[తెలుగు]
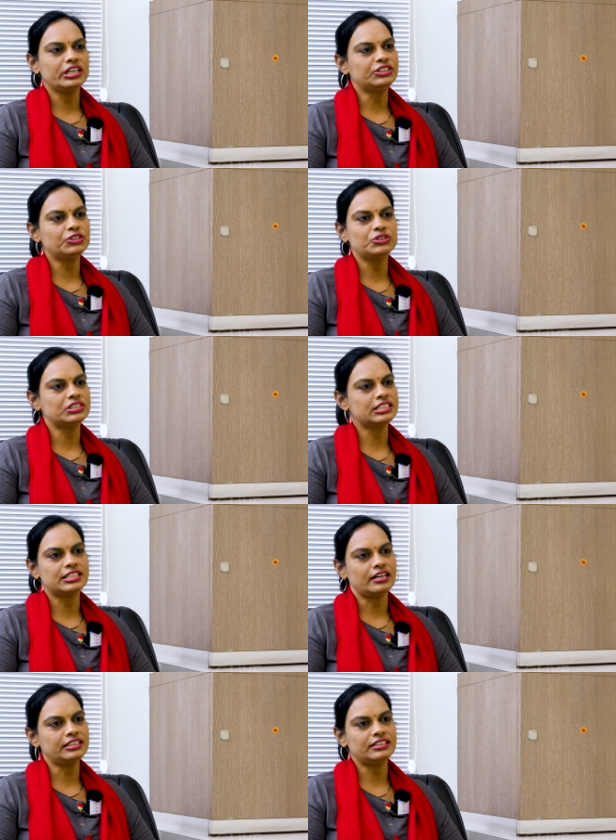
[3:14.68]
ఒక ఇన్స్టిట్యూషన్
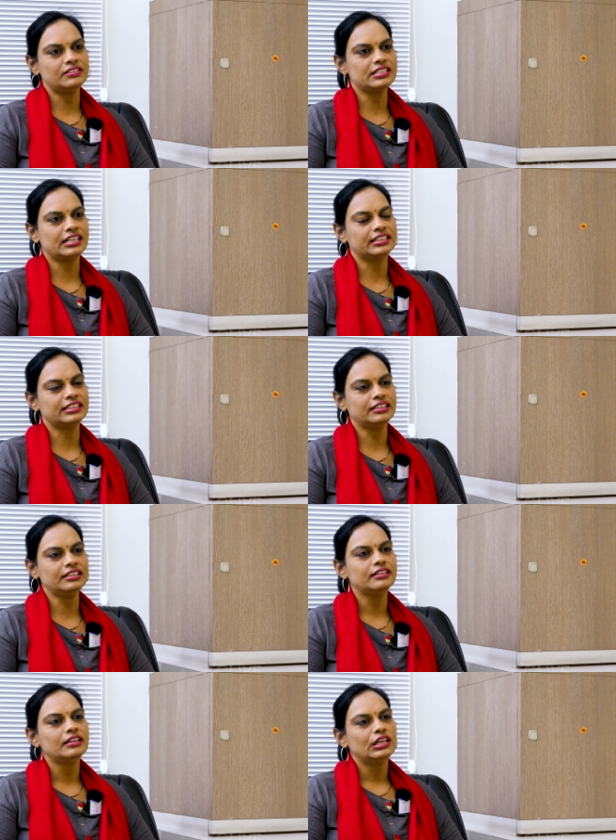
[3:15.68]
స్టార్ట్ చేయడం జరిగింది
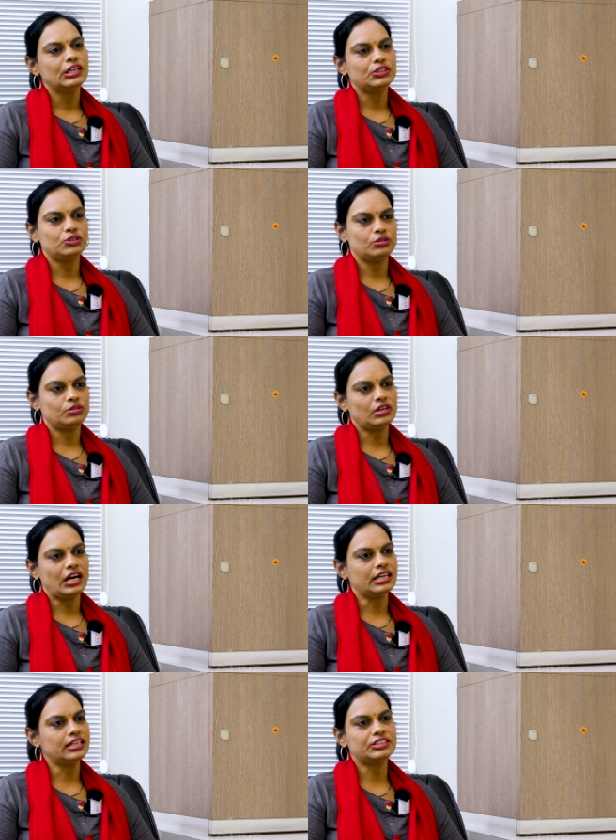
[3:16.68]
సో
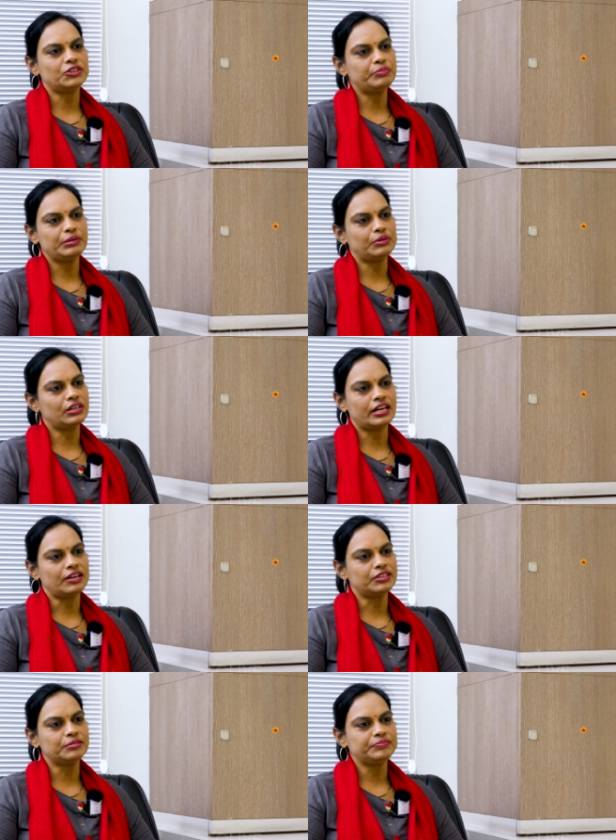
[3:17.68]
హండ్రెడ్స్ ఆఫ్ పీపుల్
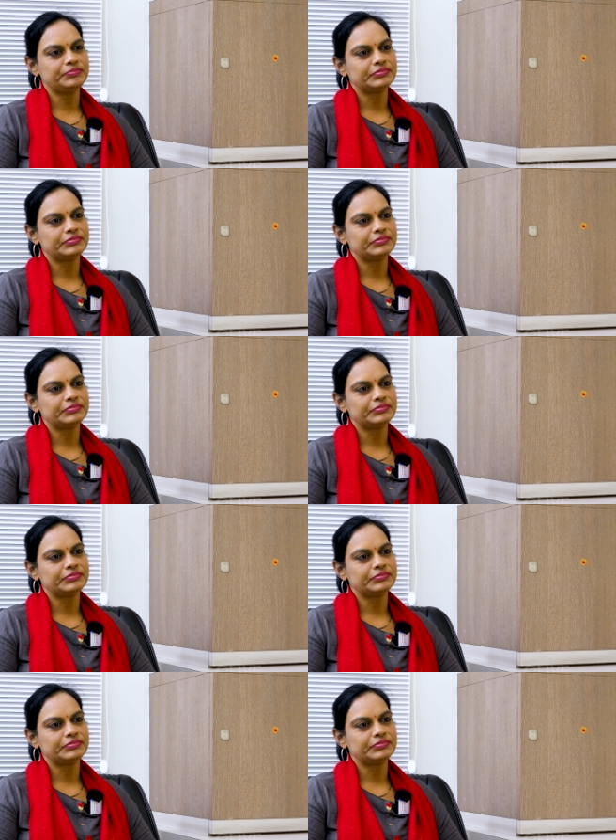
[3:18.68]
రావడం